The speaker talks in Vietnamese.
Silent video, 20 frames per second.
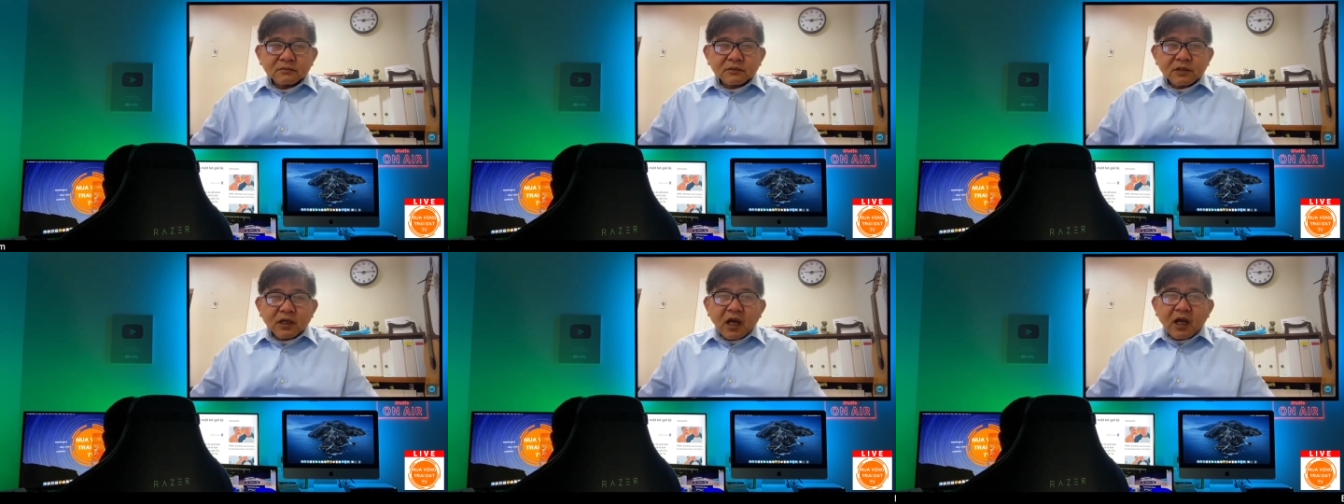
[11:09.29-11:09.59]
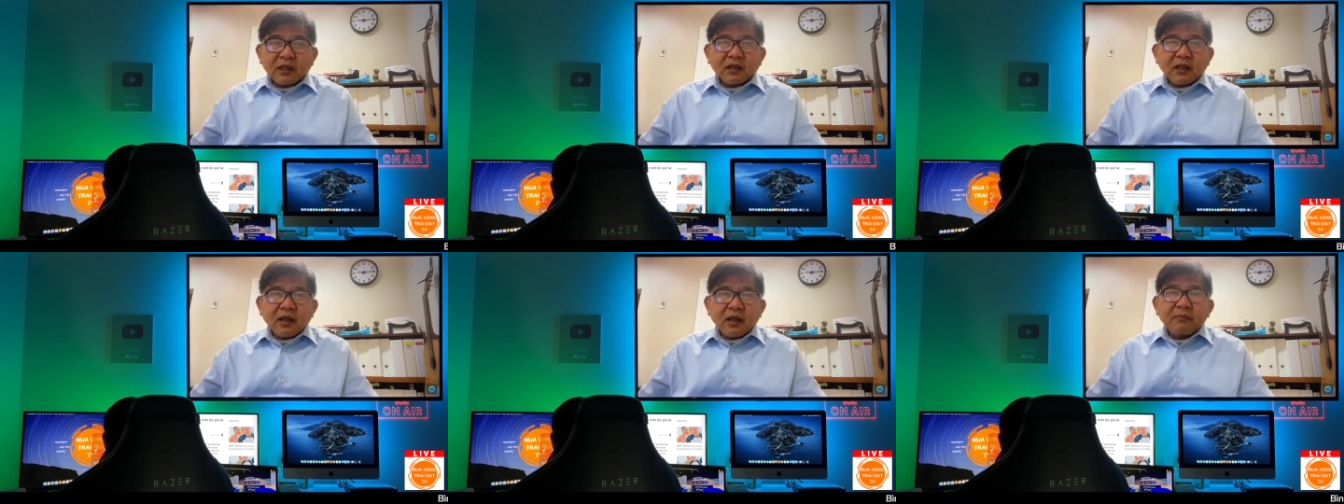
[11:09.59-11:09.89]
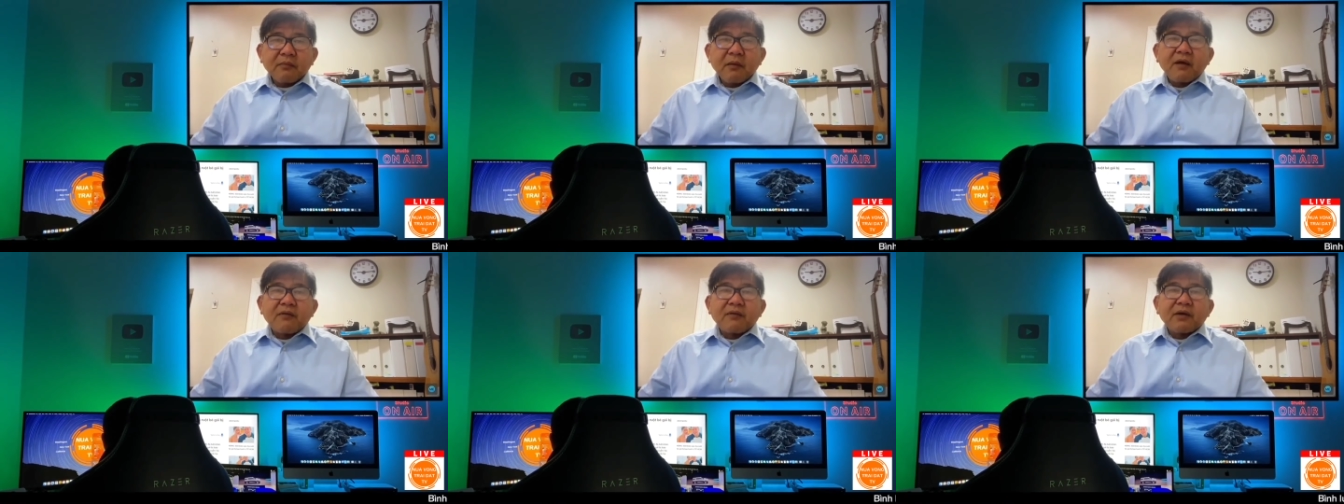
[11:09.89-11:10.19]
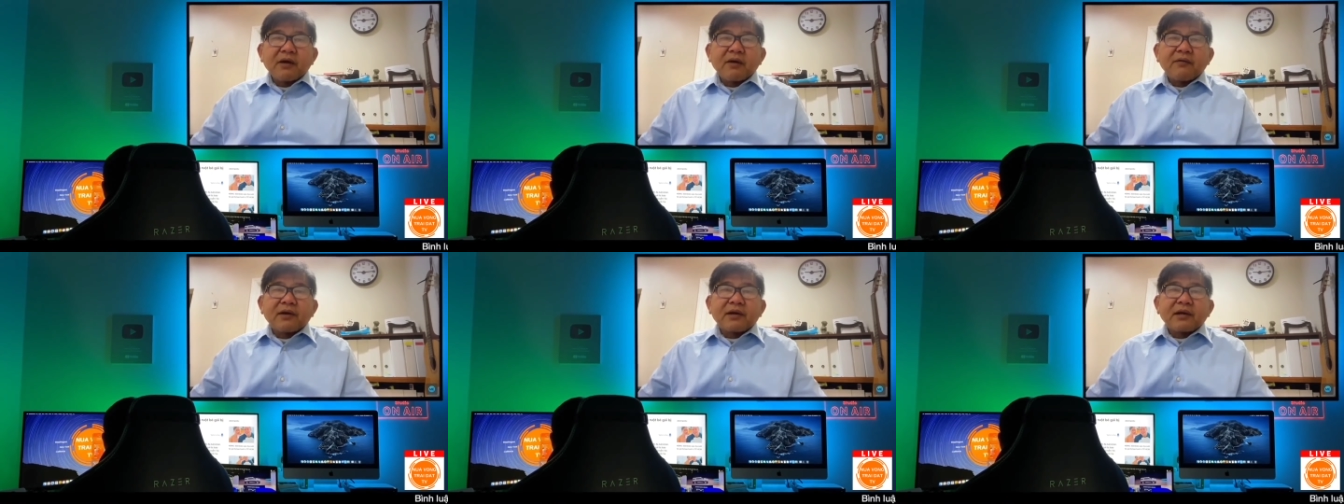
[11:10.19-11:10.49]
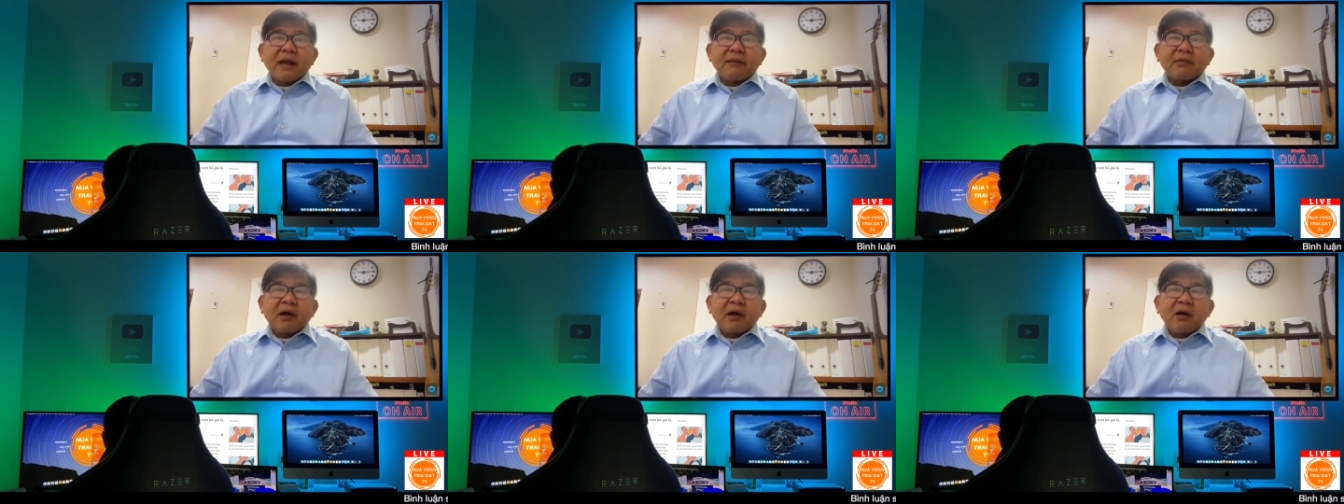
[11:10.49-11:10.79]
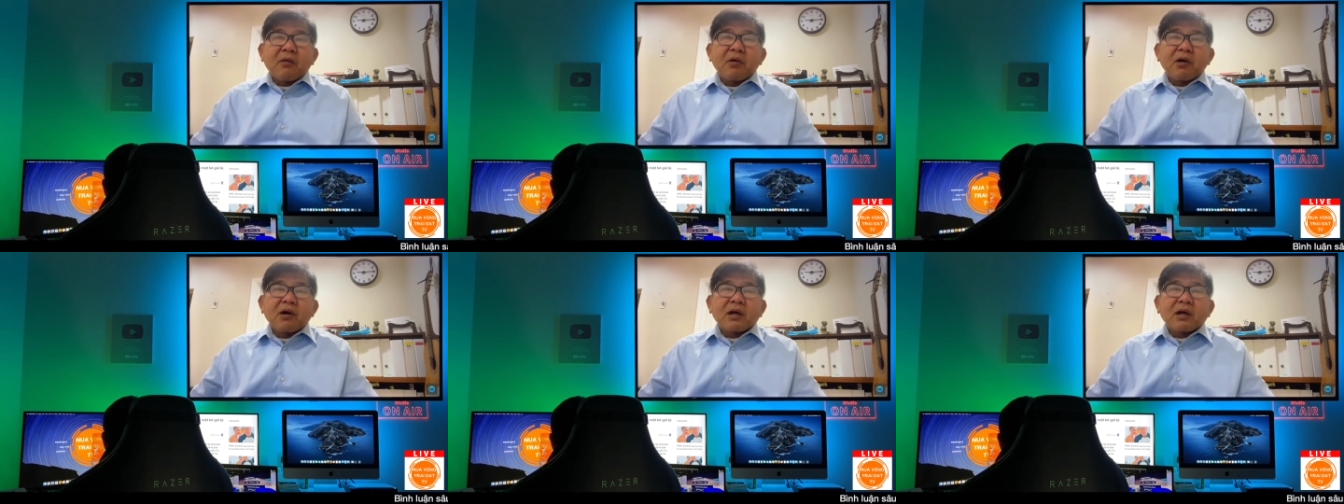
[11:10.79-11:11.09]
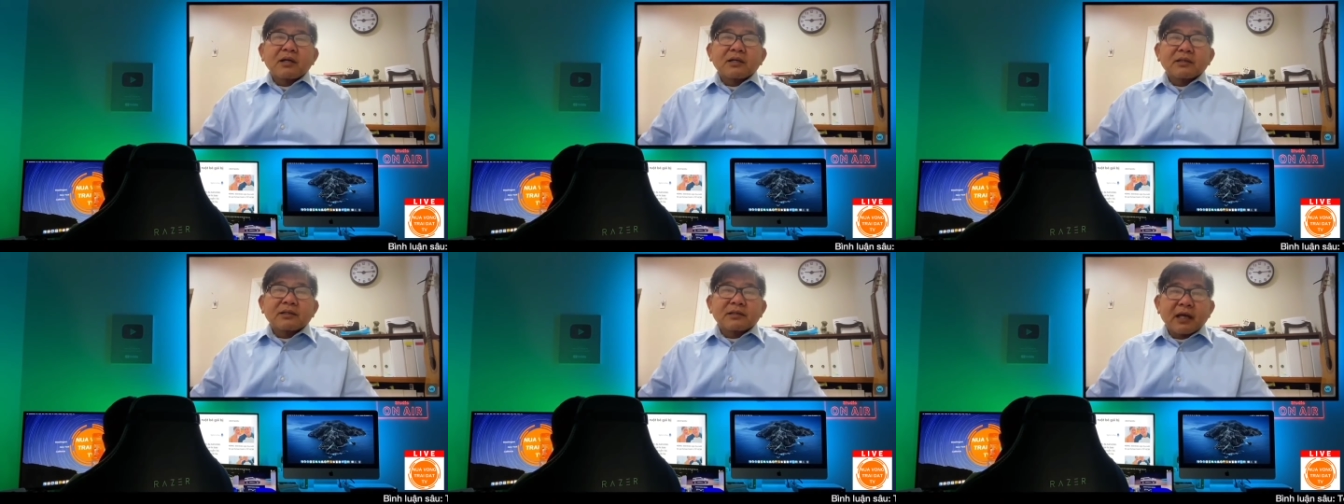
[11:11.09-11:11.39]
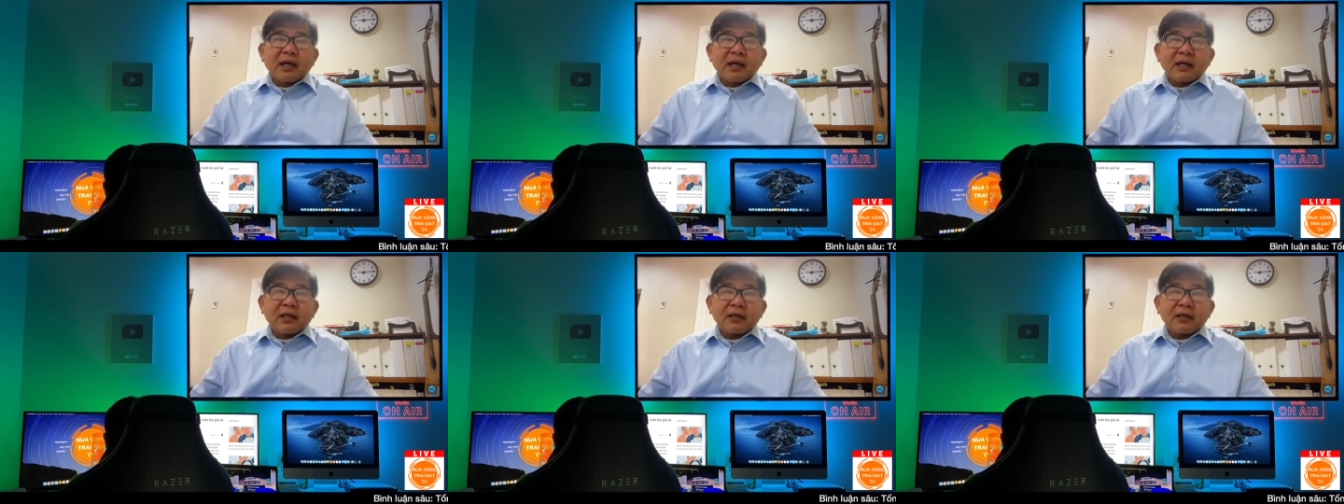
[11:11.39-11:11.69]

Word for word: thưa anh là bởi vì ở Việt Nam nó không có nghĩa là họ chế. không